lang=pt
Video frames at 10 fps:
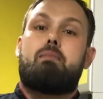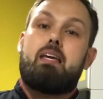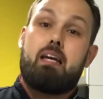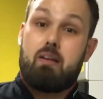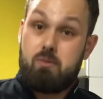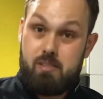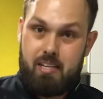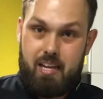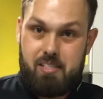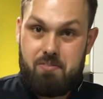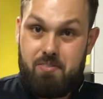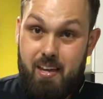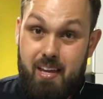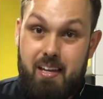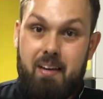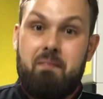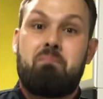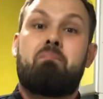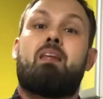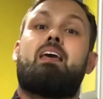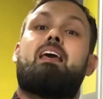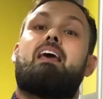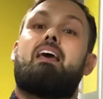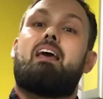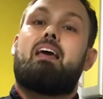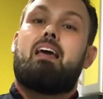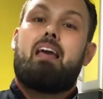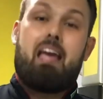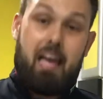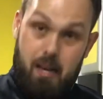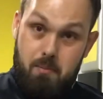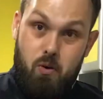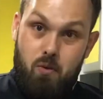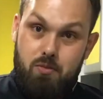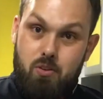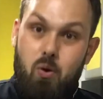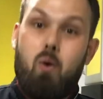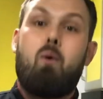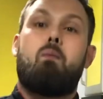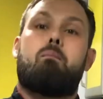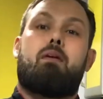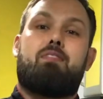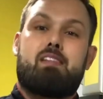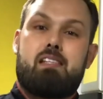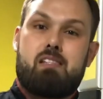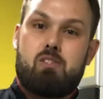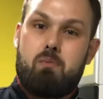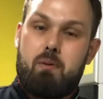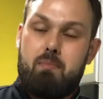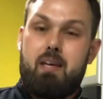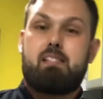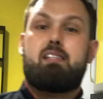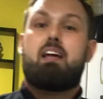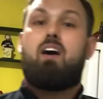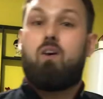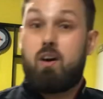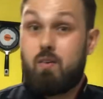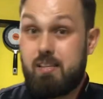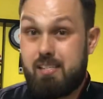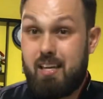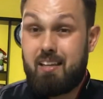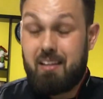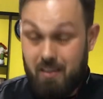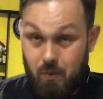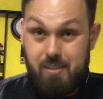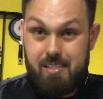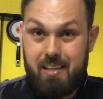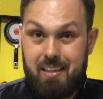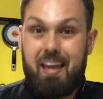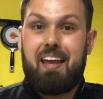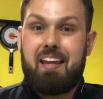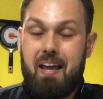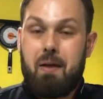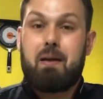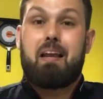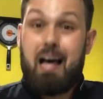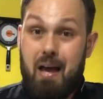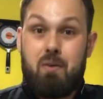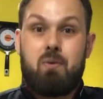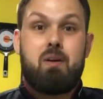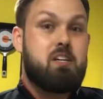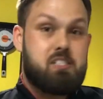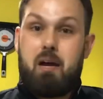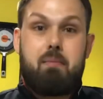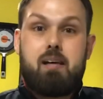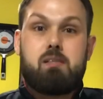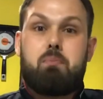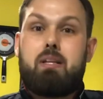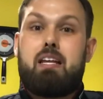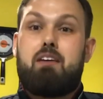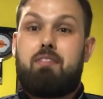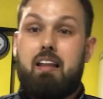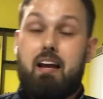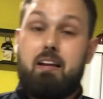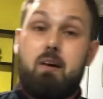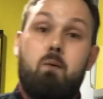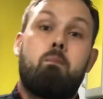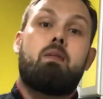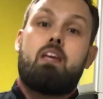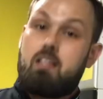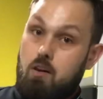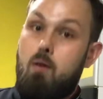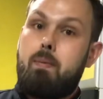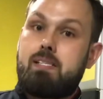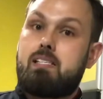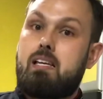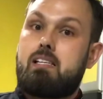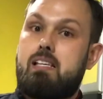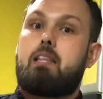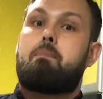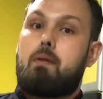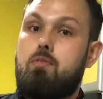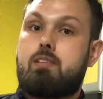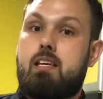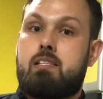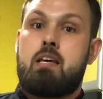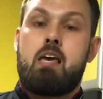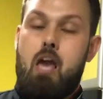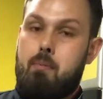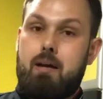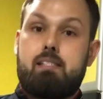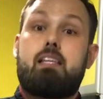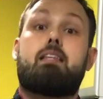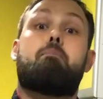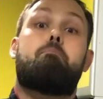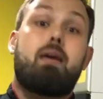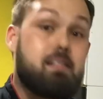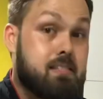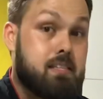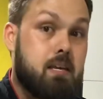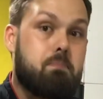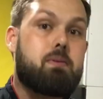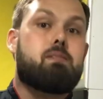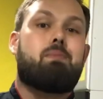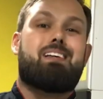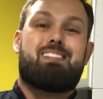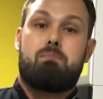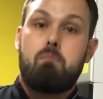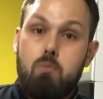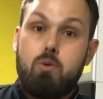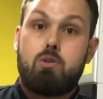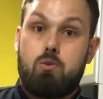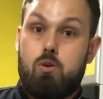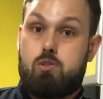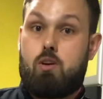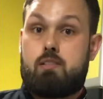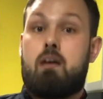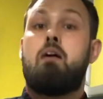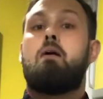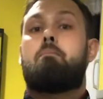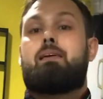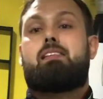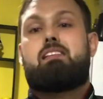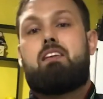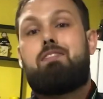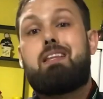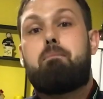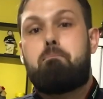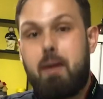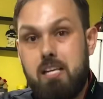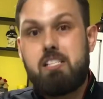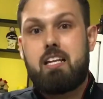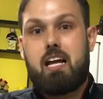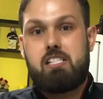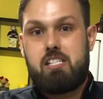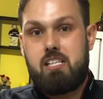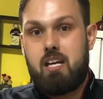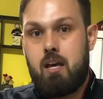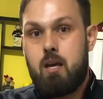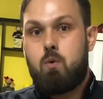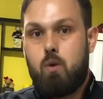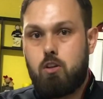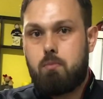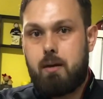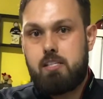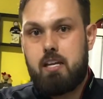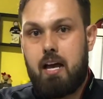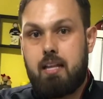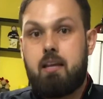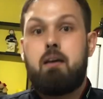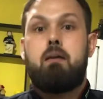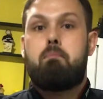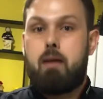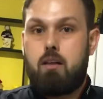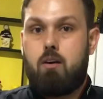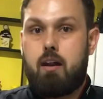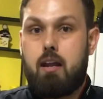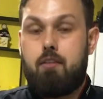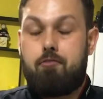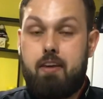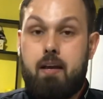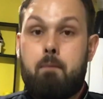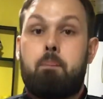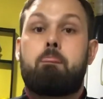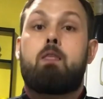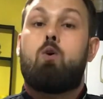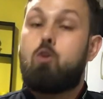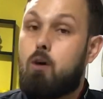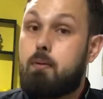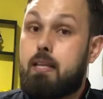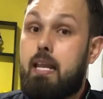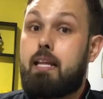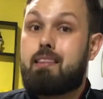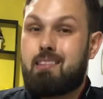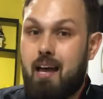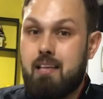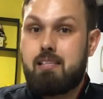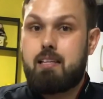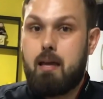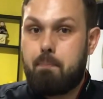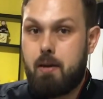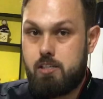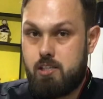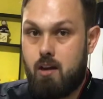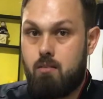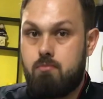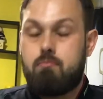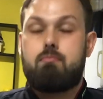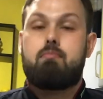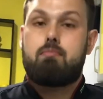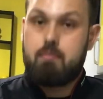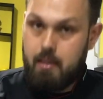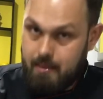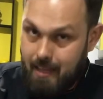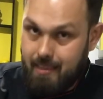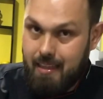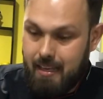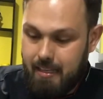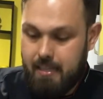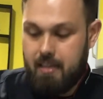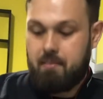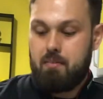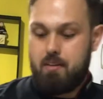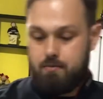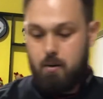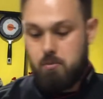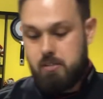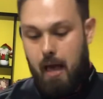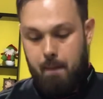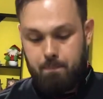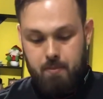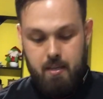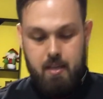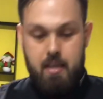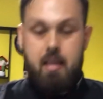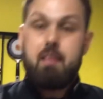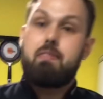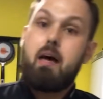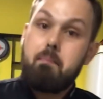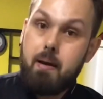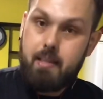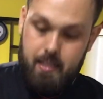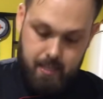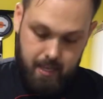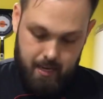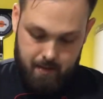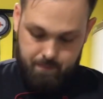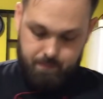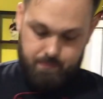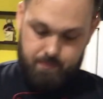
amiga Luzinete Veiga. Ela me convidou para fazer essa sobremesa e na hora eu, aceit eu aceitei, né? Claro, jamais eu poderia falar não. Então eu passo essa receita para vocês. É uma receita bem simples, mas muito gostosa. Para ser servida bem geladinha, quanto mais gelada, melhor ela fica. O nome dela é Taça da Paixão Natalina. Vamos lá. Na batedeira,